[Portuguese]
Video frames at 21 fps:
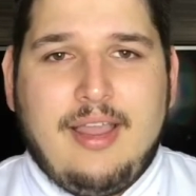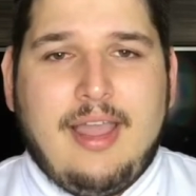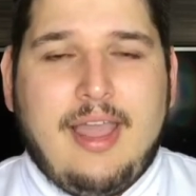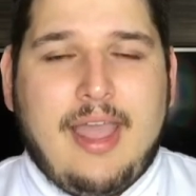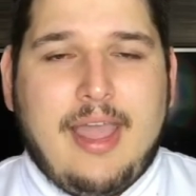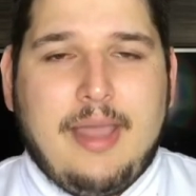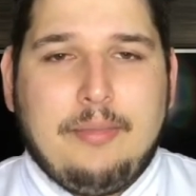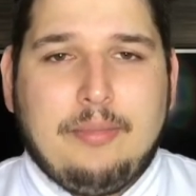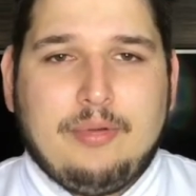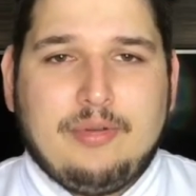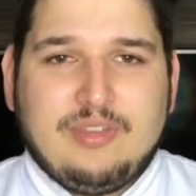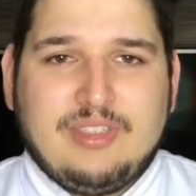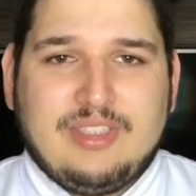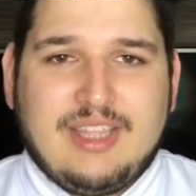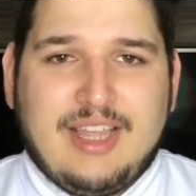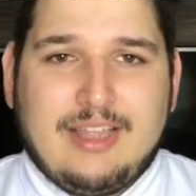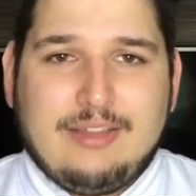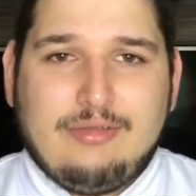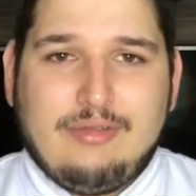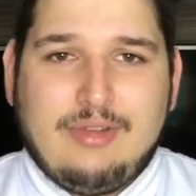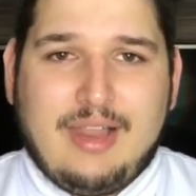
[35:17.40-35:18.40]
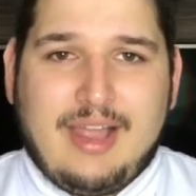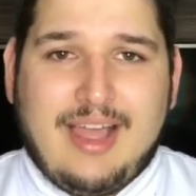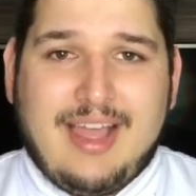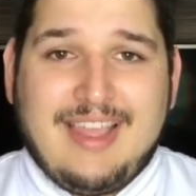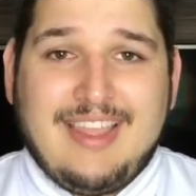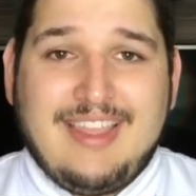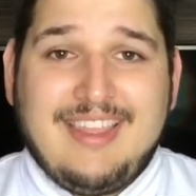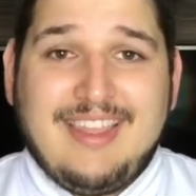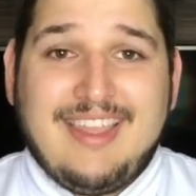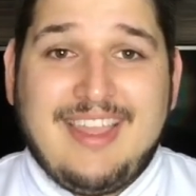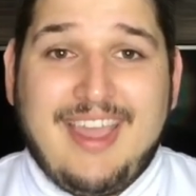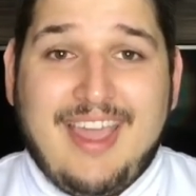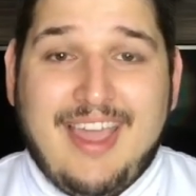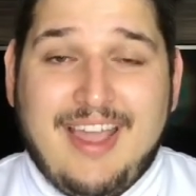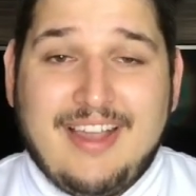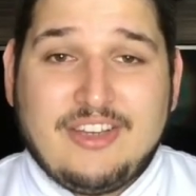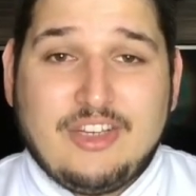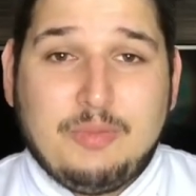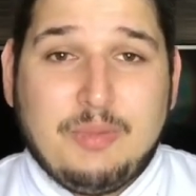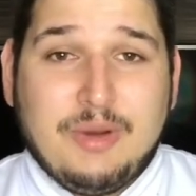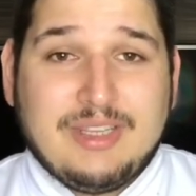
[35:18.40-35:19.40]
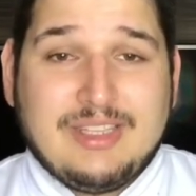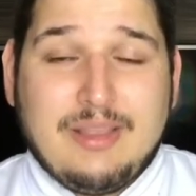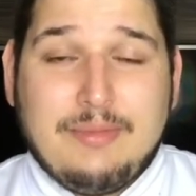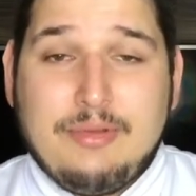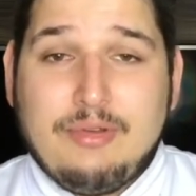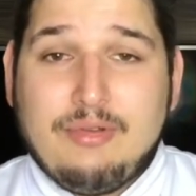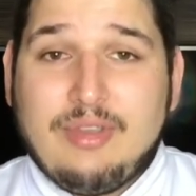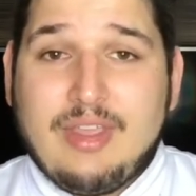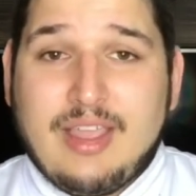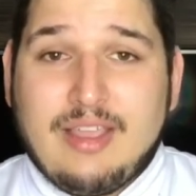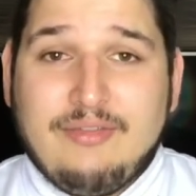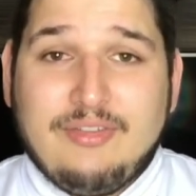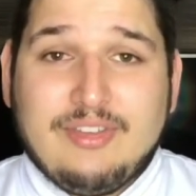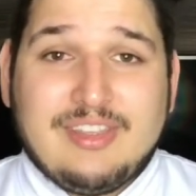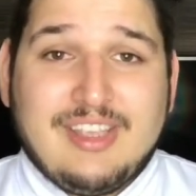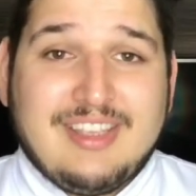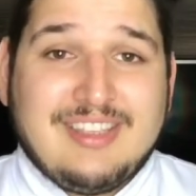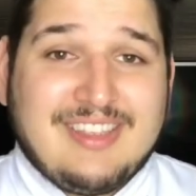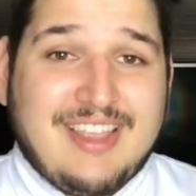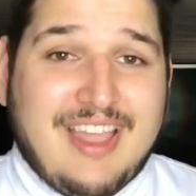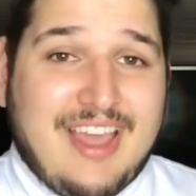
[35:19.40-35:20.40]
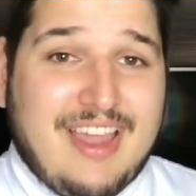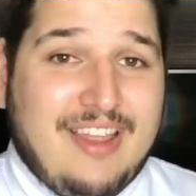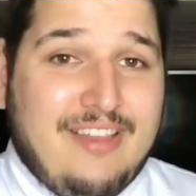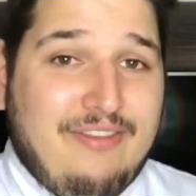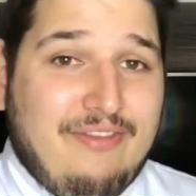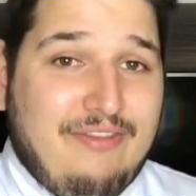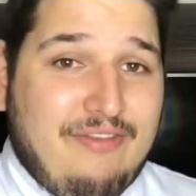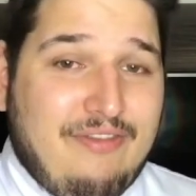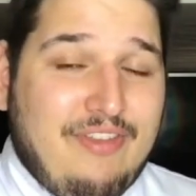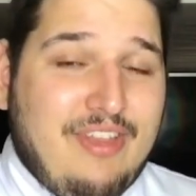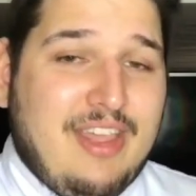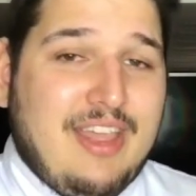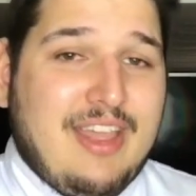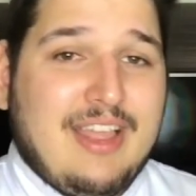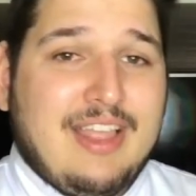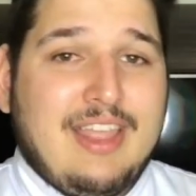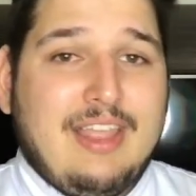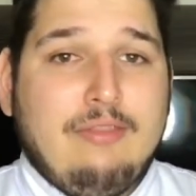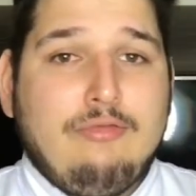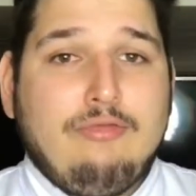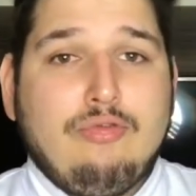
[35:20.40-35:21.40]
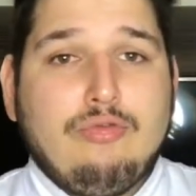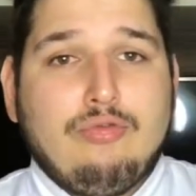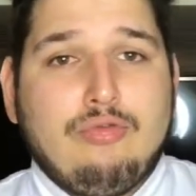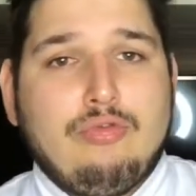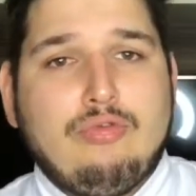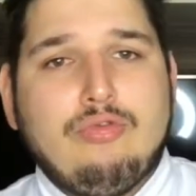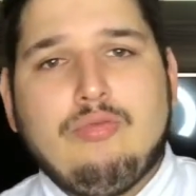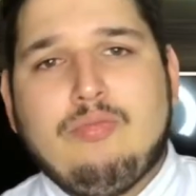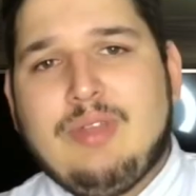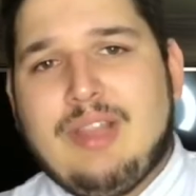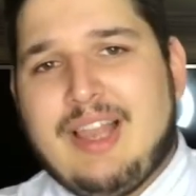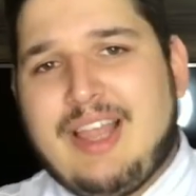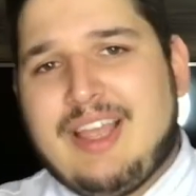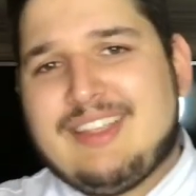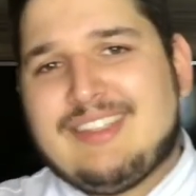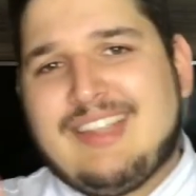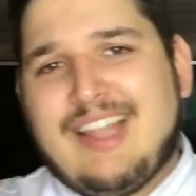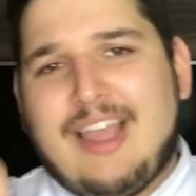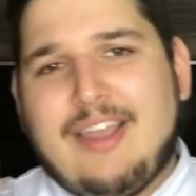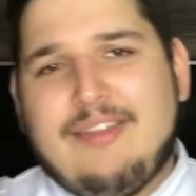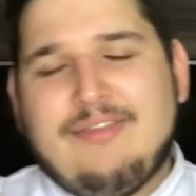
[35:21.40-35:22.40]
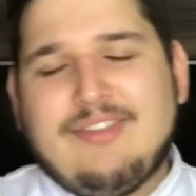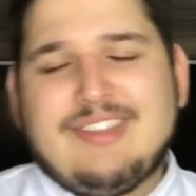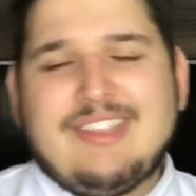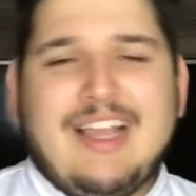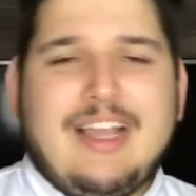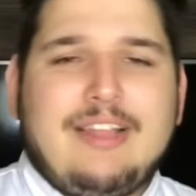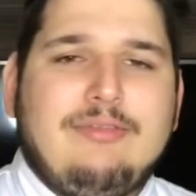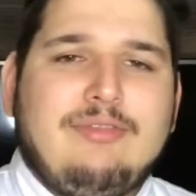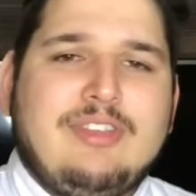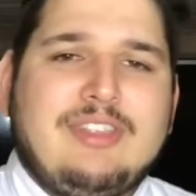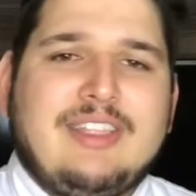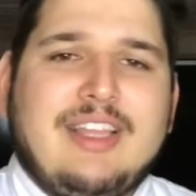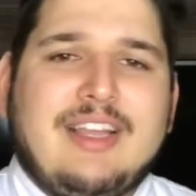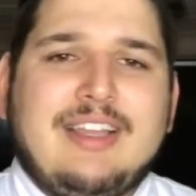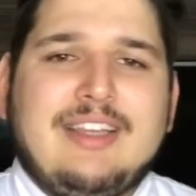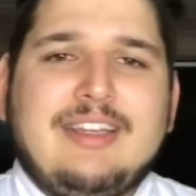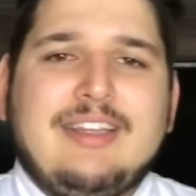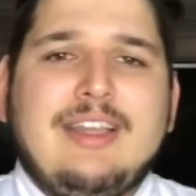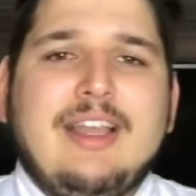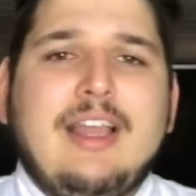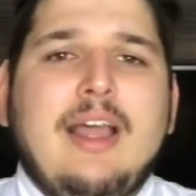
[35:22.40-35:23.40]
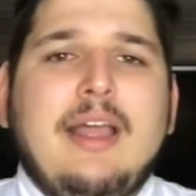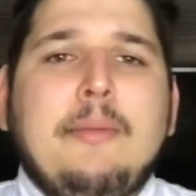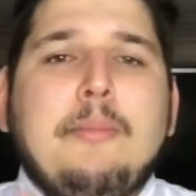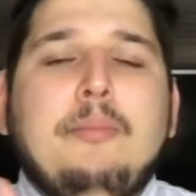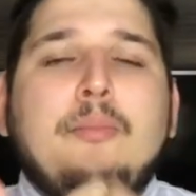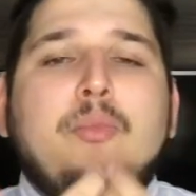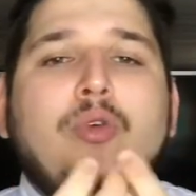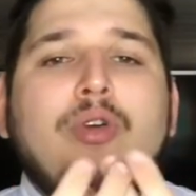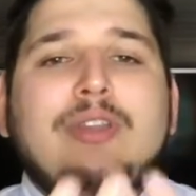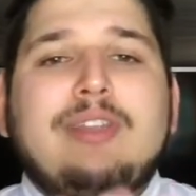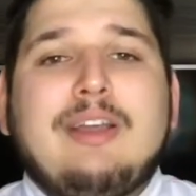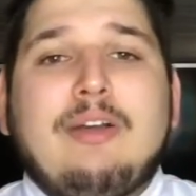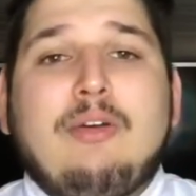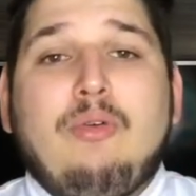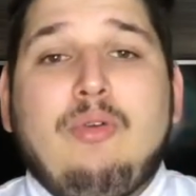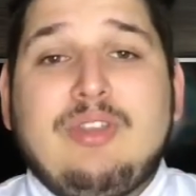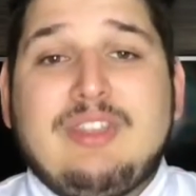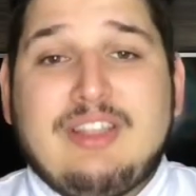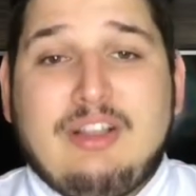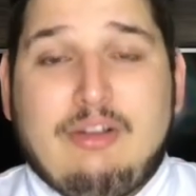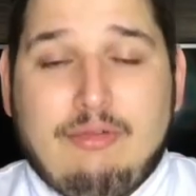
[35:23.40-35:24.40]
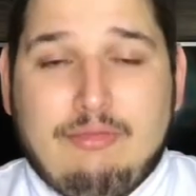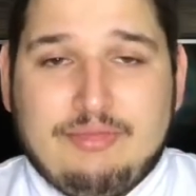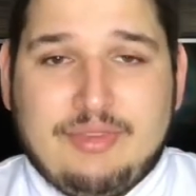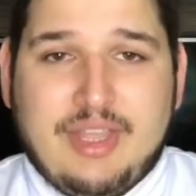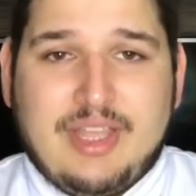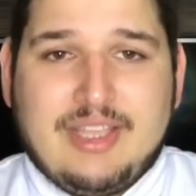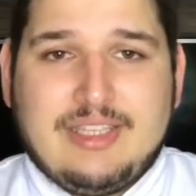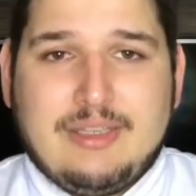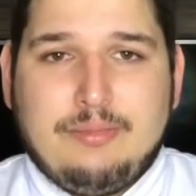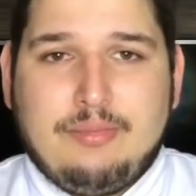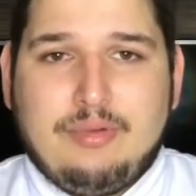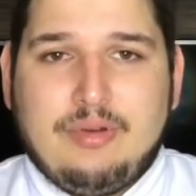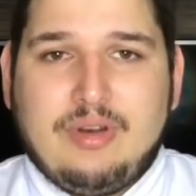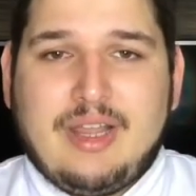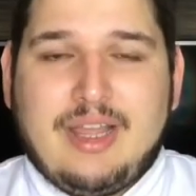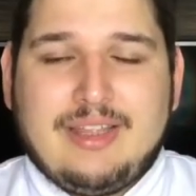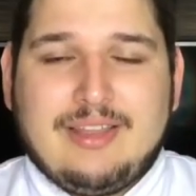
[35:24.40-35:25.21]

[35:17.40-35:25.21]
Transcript: é postado lá. Enquete para saber o que, é que vocês querem ver aqui no YouTube, nas lives lá do Instagram muita coisa acontece por lá.